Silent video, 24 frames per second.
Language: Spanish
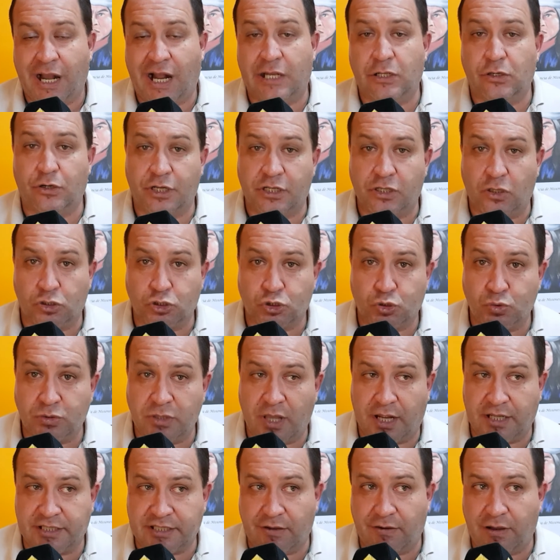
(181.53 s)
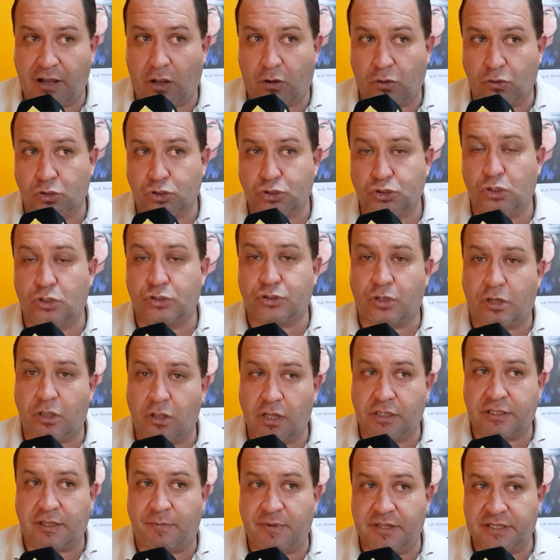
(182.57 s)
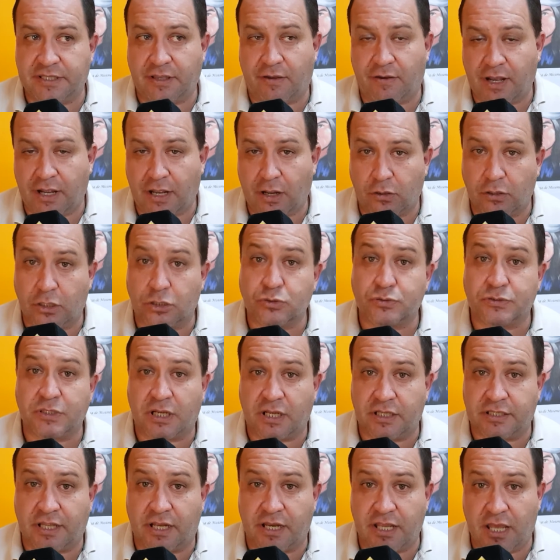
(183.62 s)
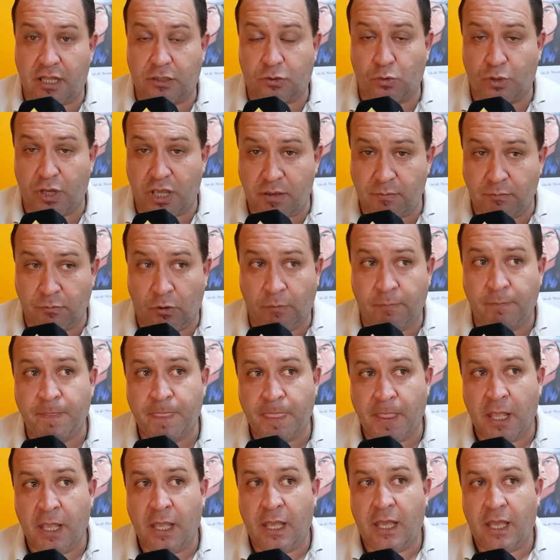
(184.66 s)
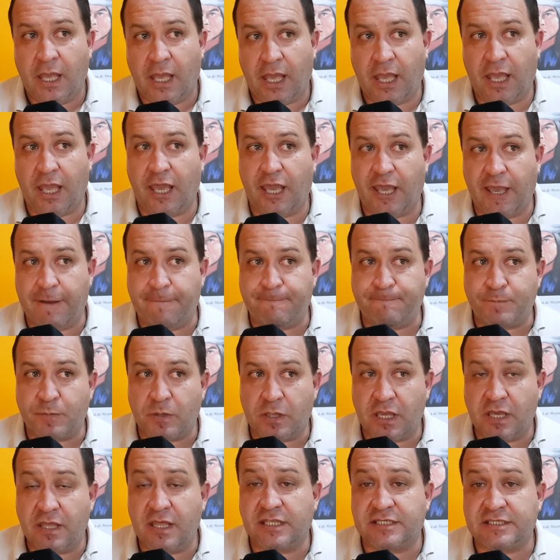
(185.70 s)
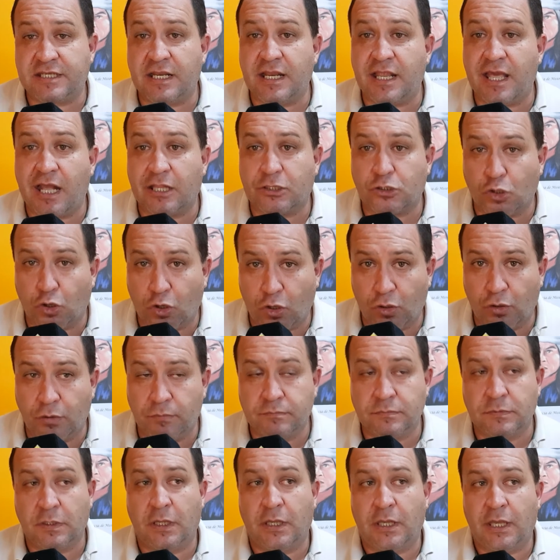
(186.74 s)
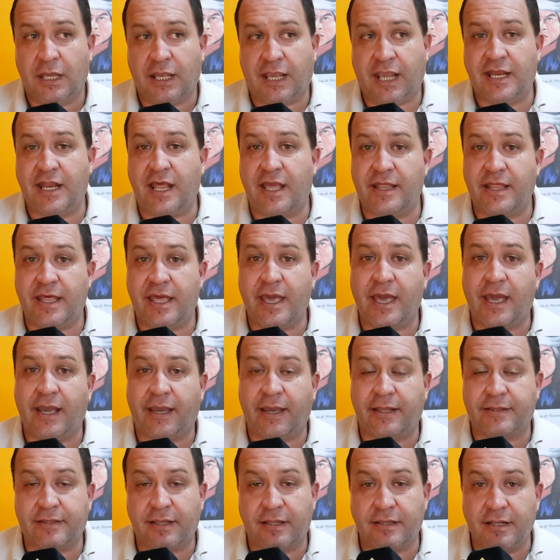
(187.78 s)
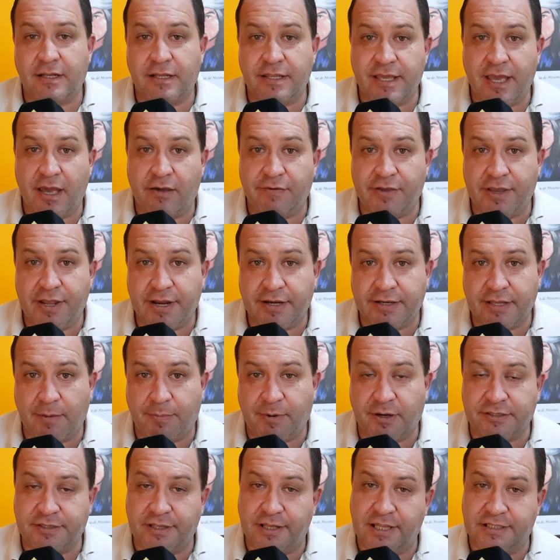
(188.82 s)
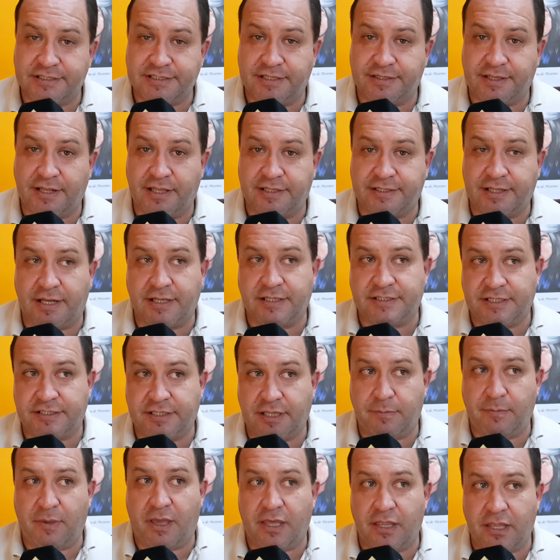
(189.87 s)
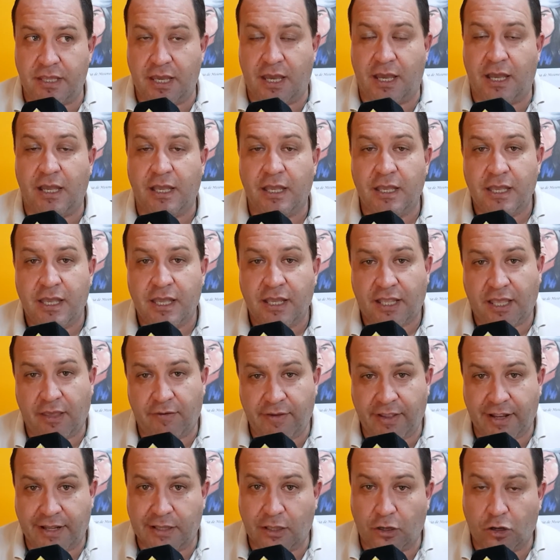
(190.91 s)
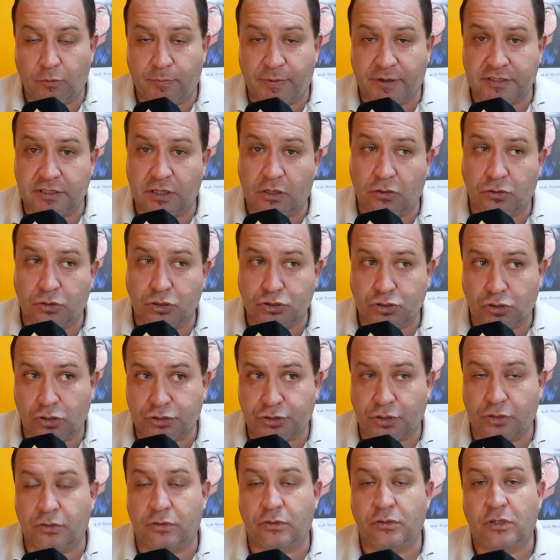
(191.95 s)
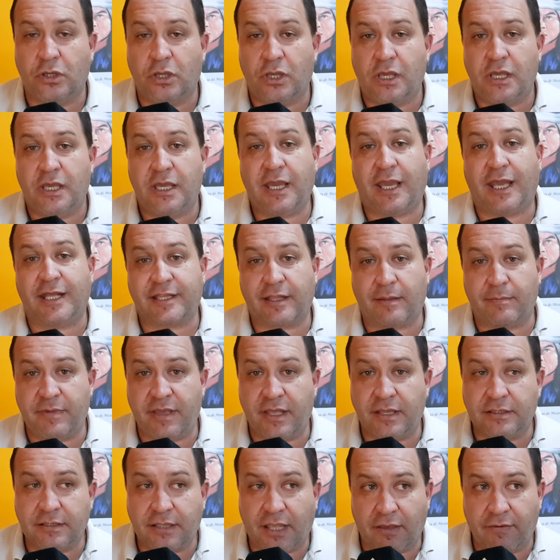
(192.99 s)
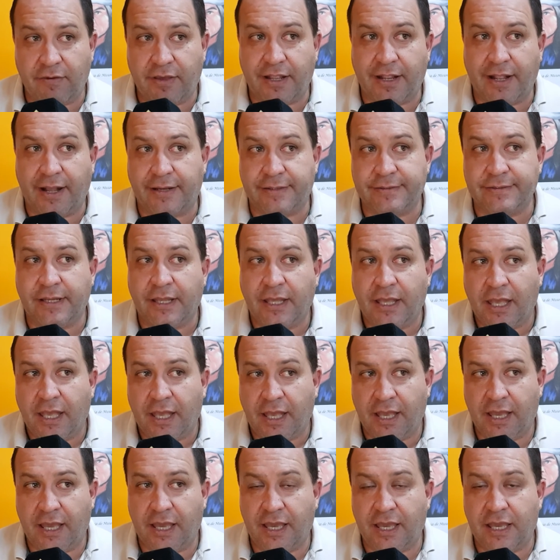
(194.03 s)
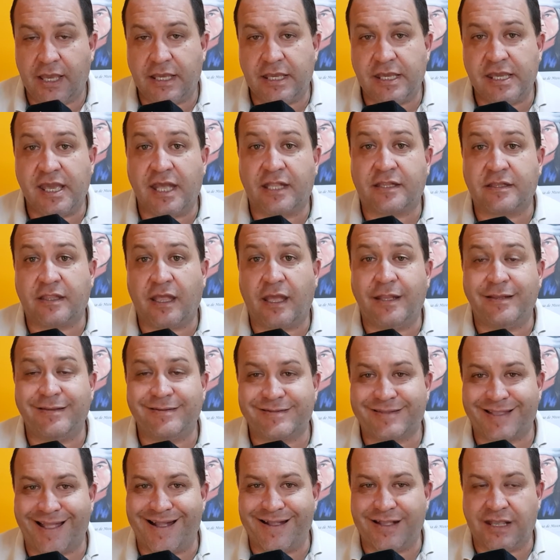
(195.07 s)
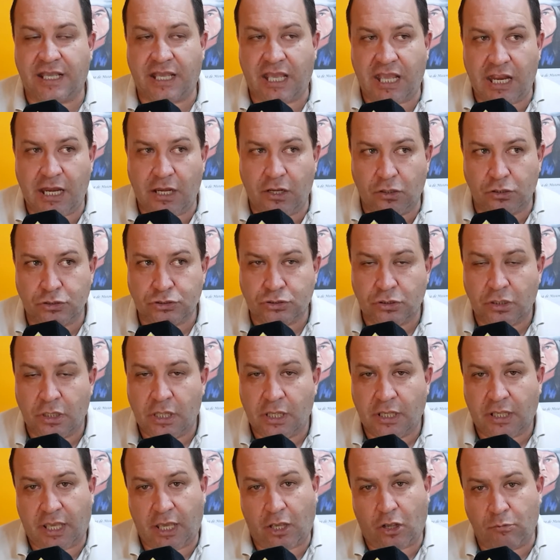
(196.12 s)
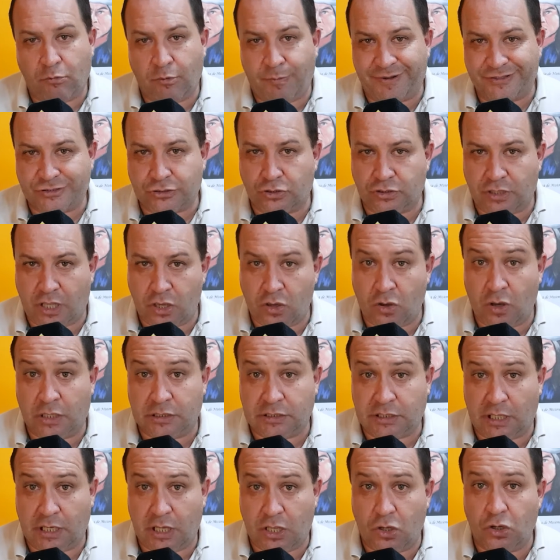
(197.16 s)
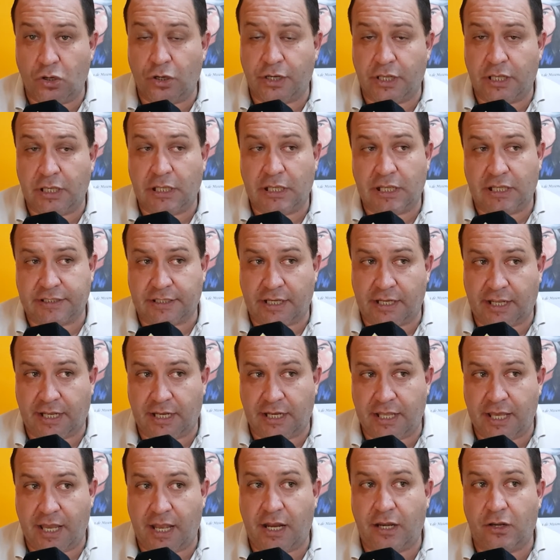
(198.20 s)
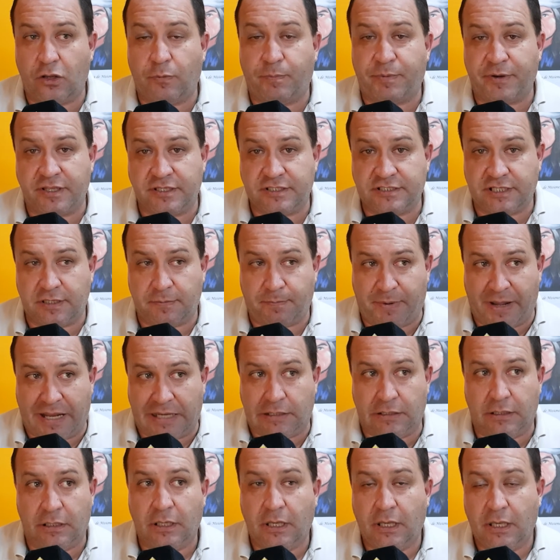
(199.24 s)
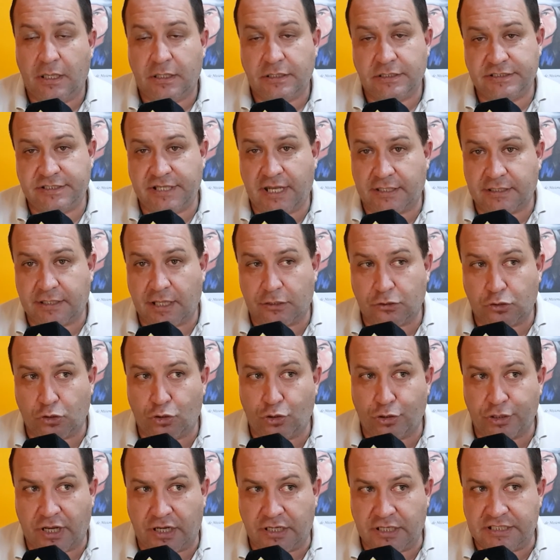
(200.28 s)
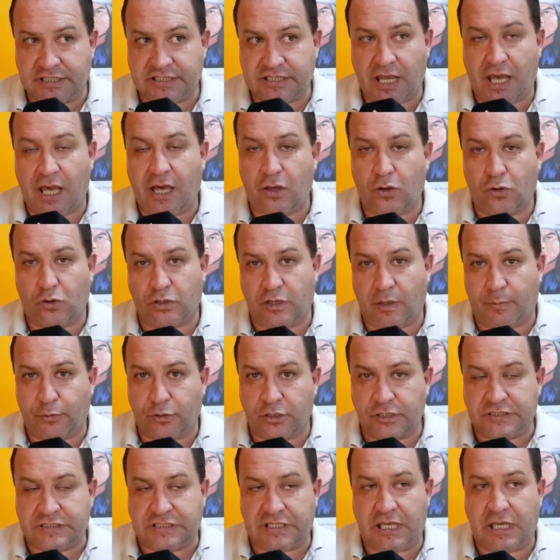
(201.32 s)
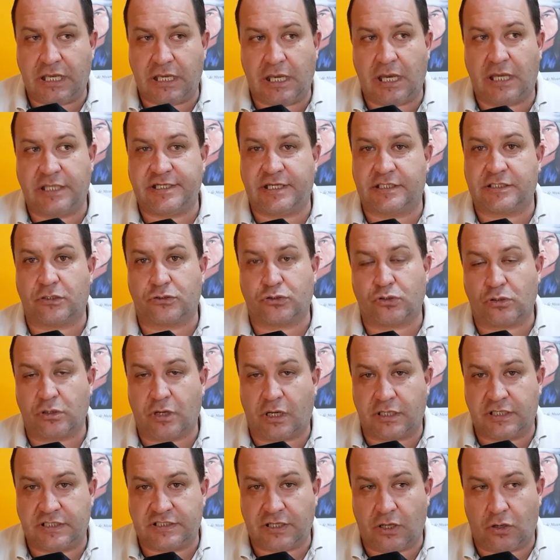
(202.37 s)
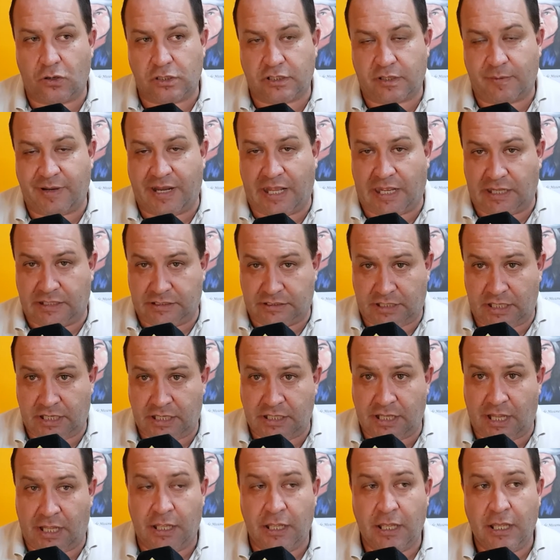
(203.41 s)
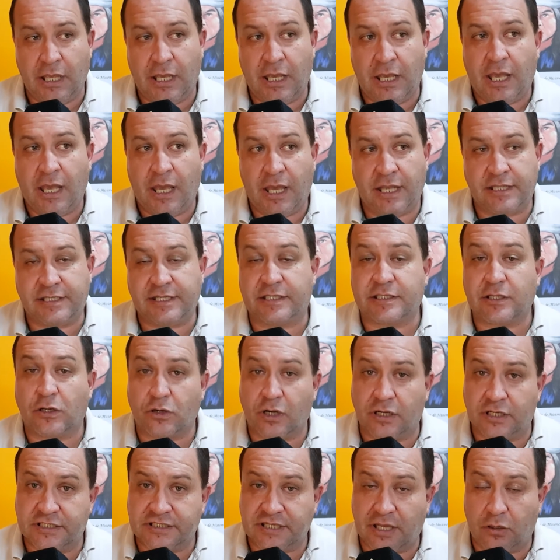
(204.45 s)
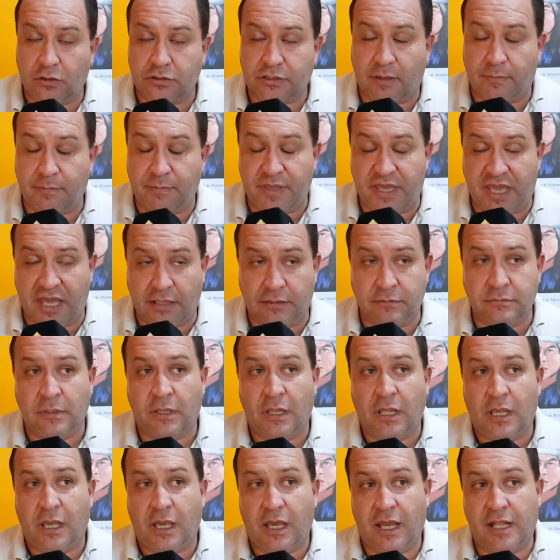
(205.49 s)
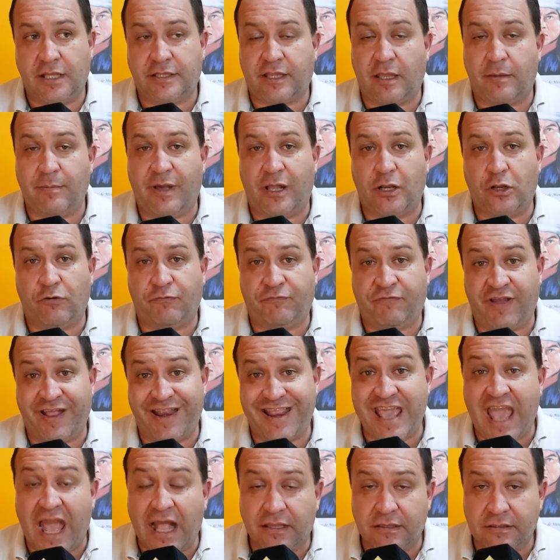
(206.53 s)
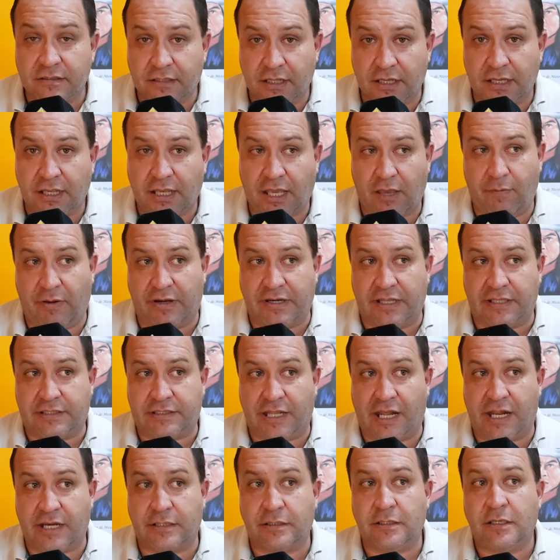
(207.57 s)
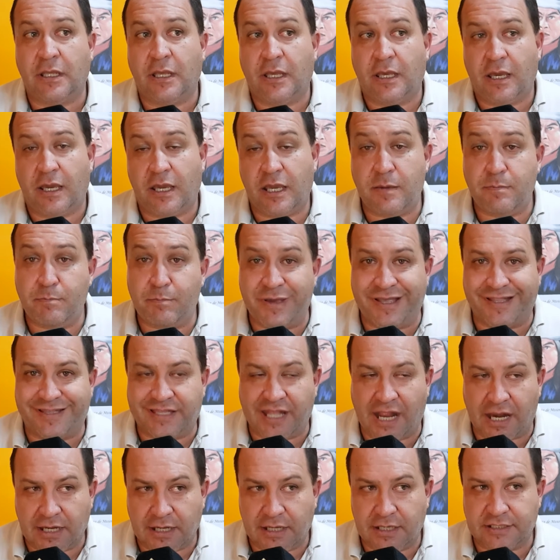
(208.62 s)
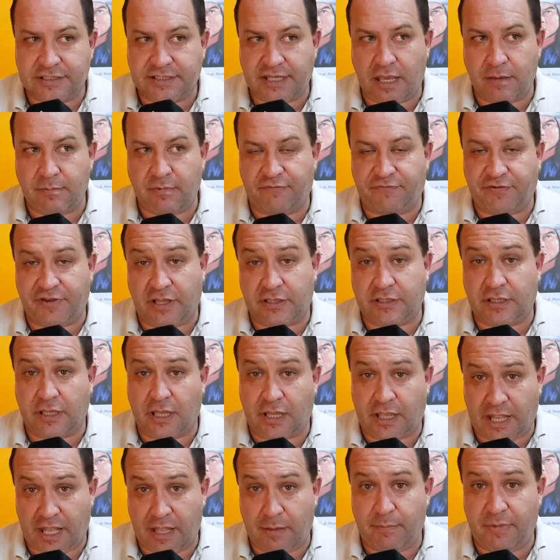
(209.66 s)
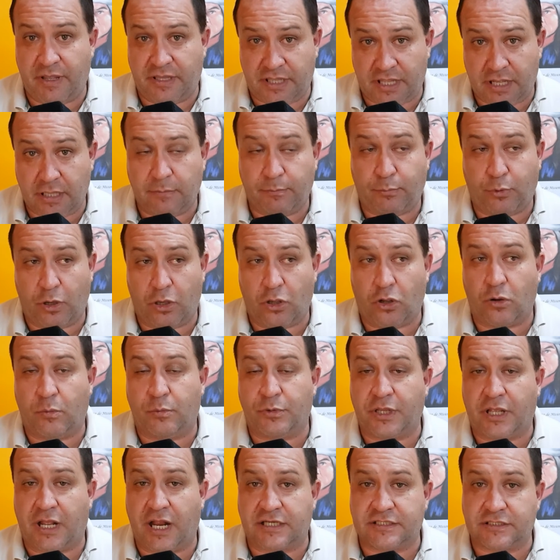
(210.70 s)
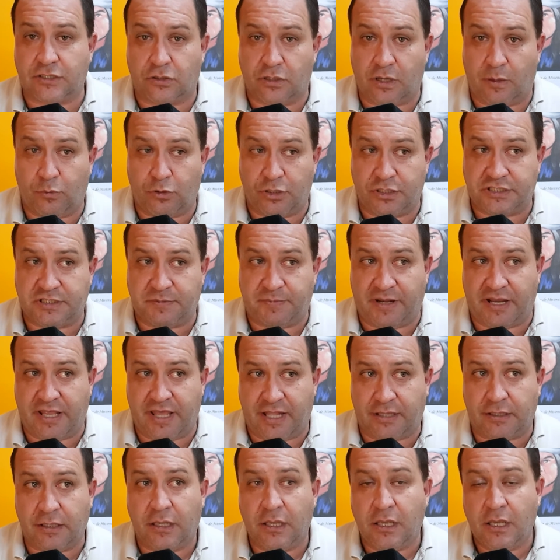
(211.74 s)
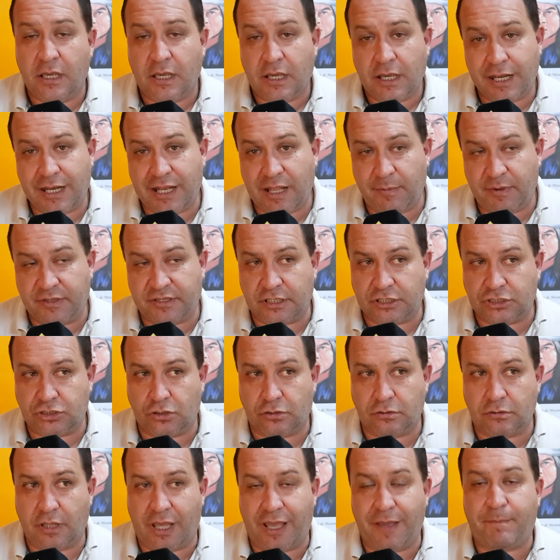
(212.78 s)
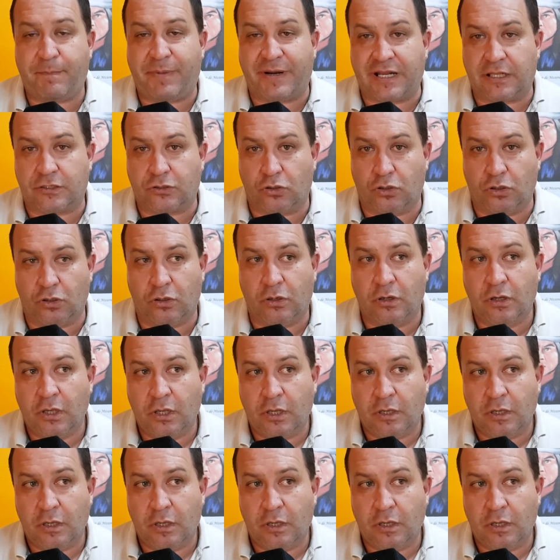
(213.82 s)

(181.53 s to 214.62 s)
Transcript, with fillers: a Lorena Osuna, que trabaja con nosotros, y ella también trabaja con la Subsecretaría de Turismo, eh, y decirle a todo que la idea es que estén el día viernes a partir de las 7 de la tarde, 7 y media, que vengan a compartir con nosotros y que también que vengan eh, y estén tranquilos, que como pasó en años anteriores, la tranquilidad es lo principal, ya está todo organizado con la policía, ya está todo organizado con el tema de la cantina, eh, ya está organizado también el tema de los feriantes que van a estar, invitarles si hay más feriantes que quieran venir, pueden comunicarse con la municipalidad y la invitación es para todos.